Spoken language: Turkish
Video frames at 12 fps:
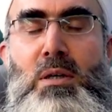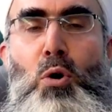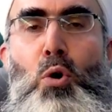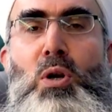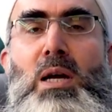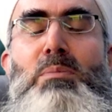
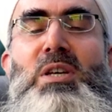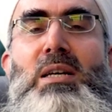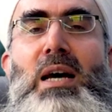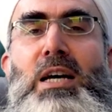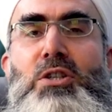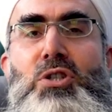ona bir
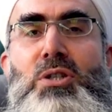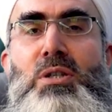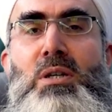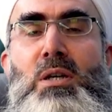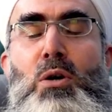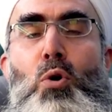eş,
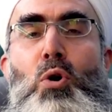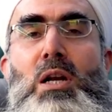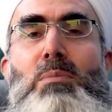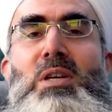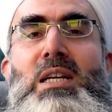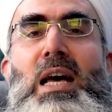
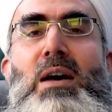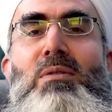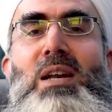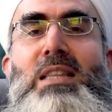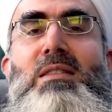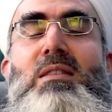ona bir
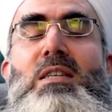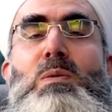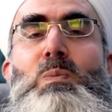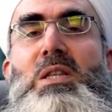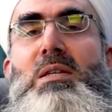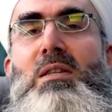evlat
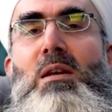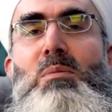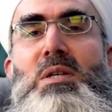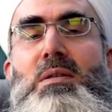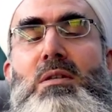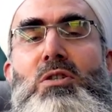nispet
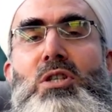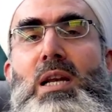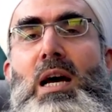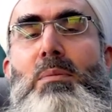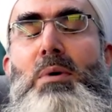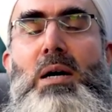edilmesini
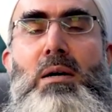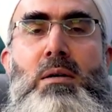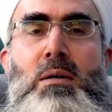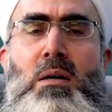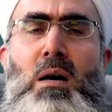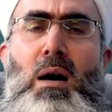Cenab-ı Hak
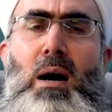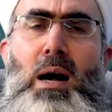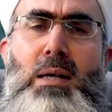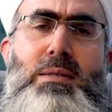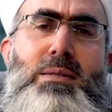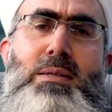
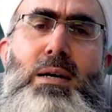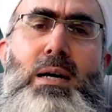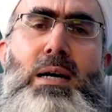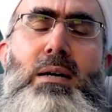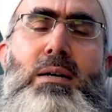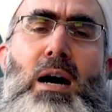
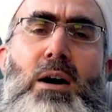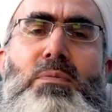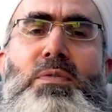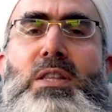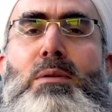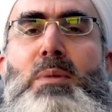asla
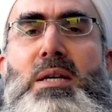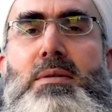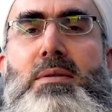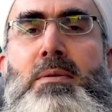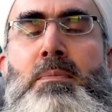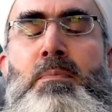
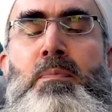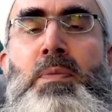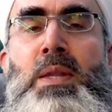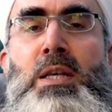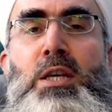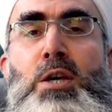affetmez.
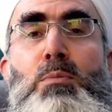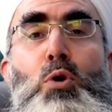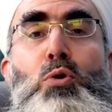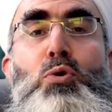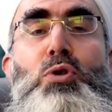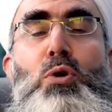Kim
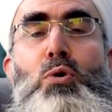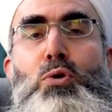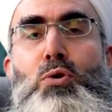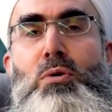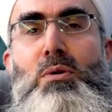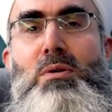olursa
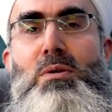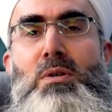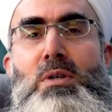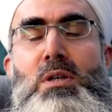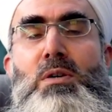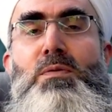olsun,
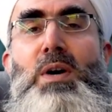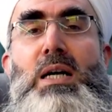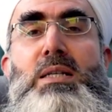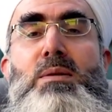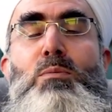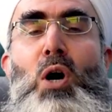
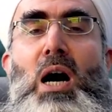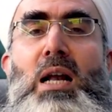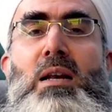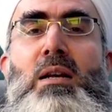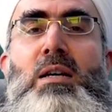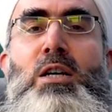farz-ı
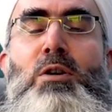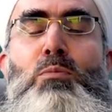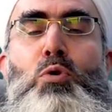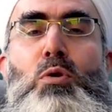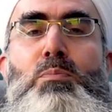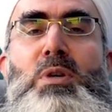muhal
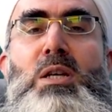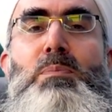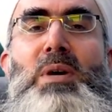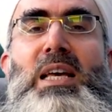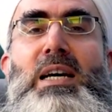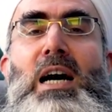bunu bir
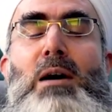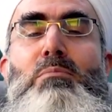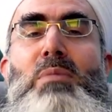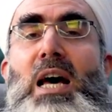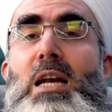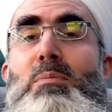
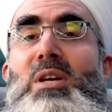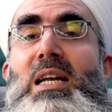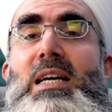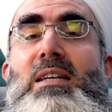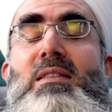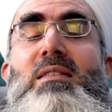peygamber
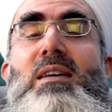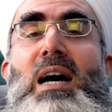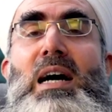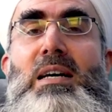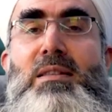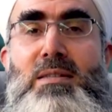bile
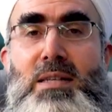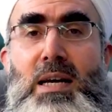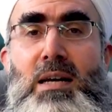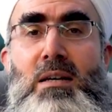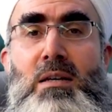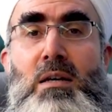iddia
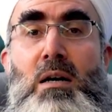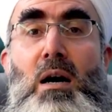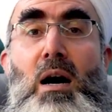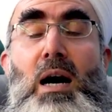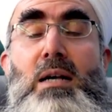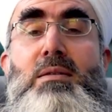etse
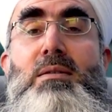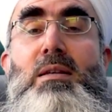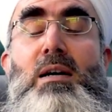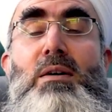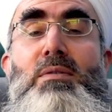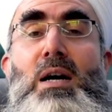
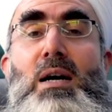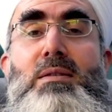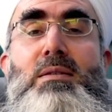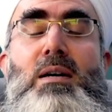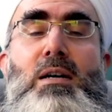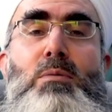asla ve
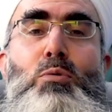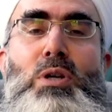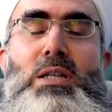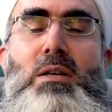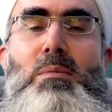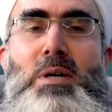asla kabul
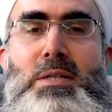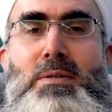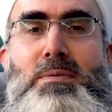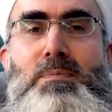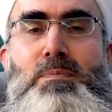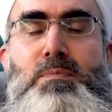edilmez.